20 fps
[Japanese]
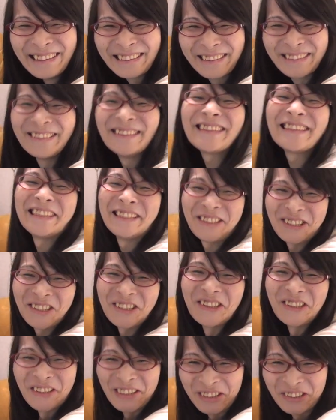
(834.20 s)
通信
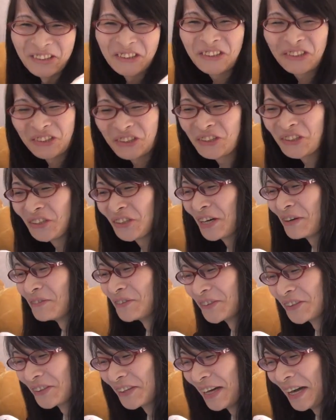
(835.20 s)
速度とかそっちの方のが
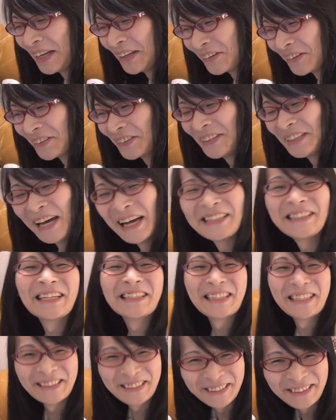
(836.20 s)
もあの大事
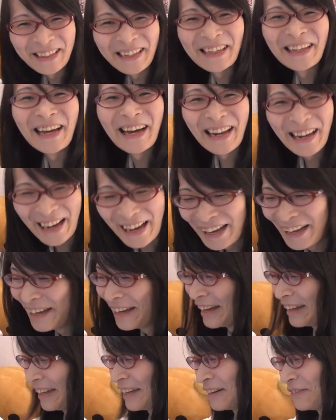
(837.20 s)
だったりするわけだからだ
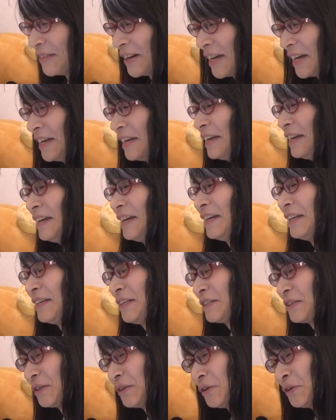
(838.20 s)
からまあ
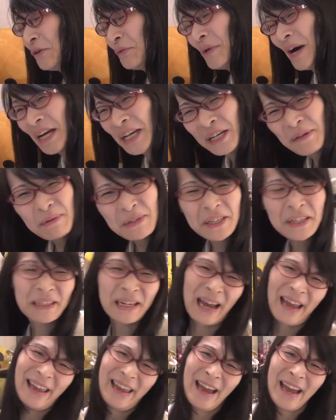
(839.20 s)
その MacBook
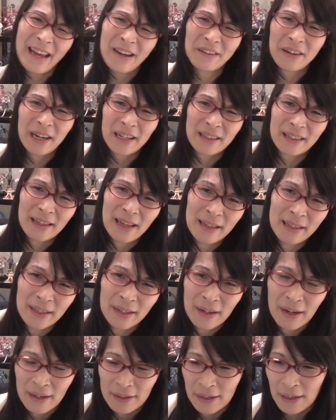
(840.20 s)
買えばよかった
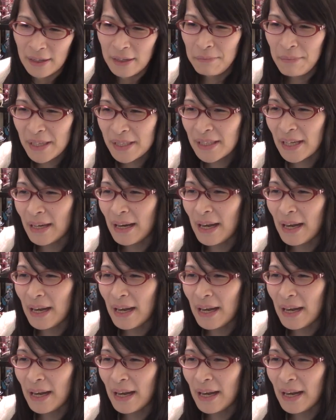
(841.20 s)
んだよだ今